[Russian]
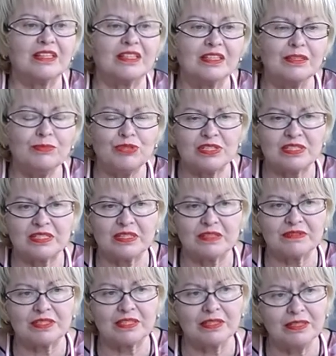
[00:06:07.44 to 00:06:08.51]
экономическая в
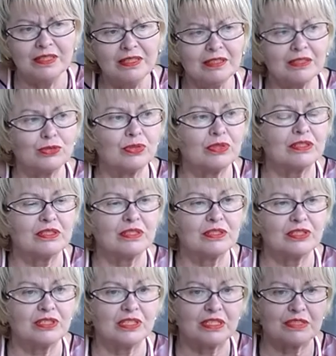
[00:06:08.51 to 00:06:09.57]
стране, которая
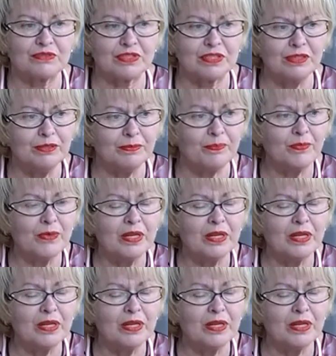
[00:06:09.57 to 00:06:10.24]
сложилась в целом,